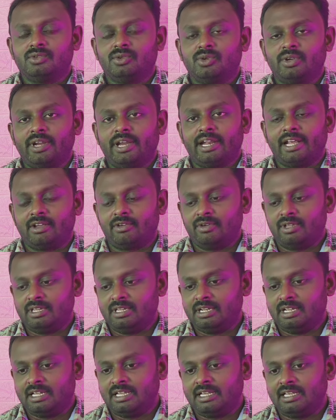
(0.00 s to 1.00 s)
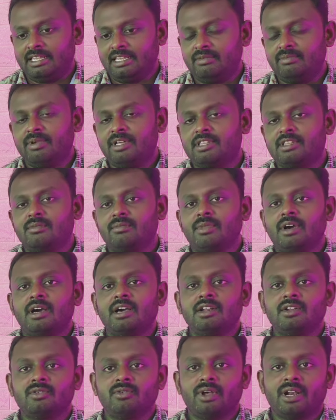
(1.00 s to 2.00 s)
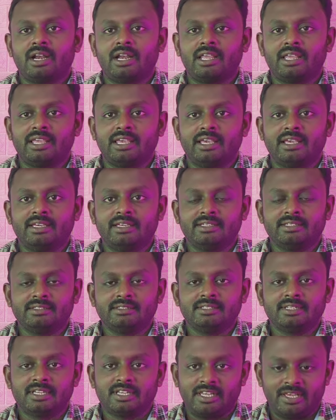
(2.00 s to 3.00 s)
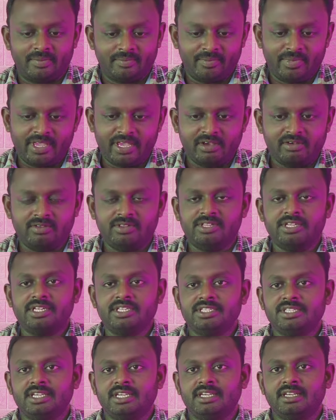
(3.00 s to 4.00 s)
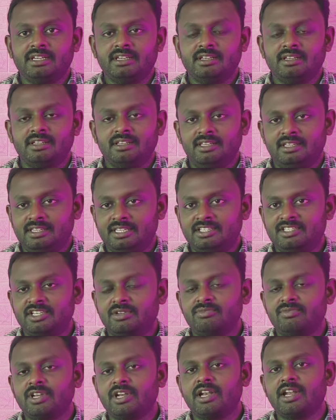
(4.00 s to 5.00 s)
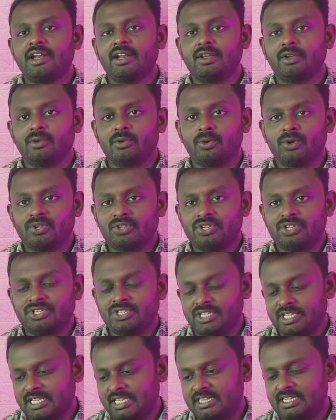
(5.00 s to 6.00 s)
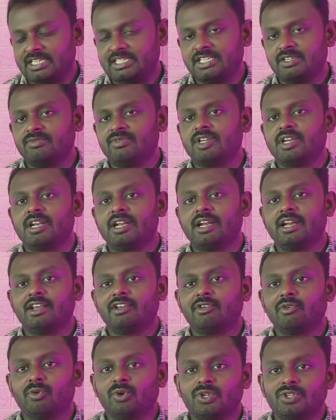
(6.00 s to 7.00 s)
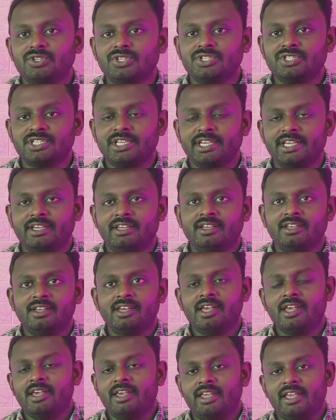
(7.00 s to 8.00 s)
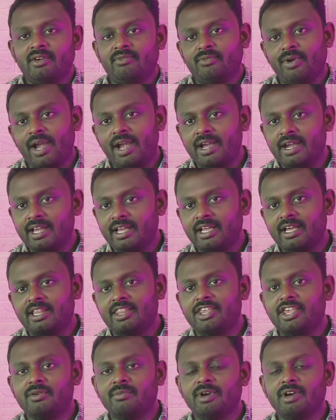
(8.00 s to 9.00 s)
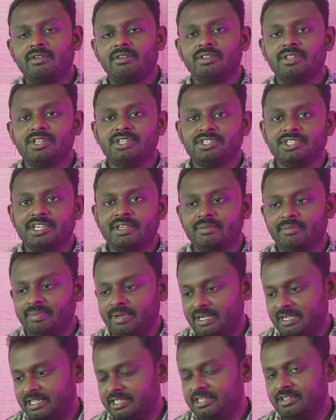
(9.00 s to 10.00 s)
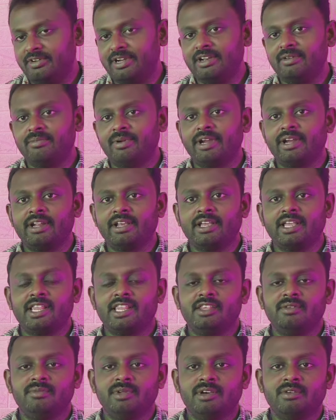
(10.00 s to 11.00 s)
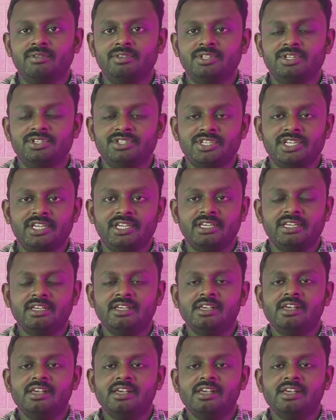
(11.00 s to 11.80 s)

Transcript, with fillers: ஸோ எனக்கு வந்து நான் எதிர்பார்த்த மார்க் வரலைங்க கம்மியாக வந்துடுச்சு இந்த சப்ஜெக்டில் எனக்கு குறைஞ்சிருச்சு அந்த சப்ஜெக்டில் எனக்கு குறைஞ்சிருச்சு என் ஃப்ரெண்டுக்கு அதிகமாக வந்துருச்சு பக்கத்து வீட்டு பையனுக்கு அதிகமாக வந்துருச்சு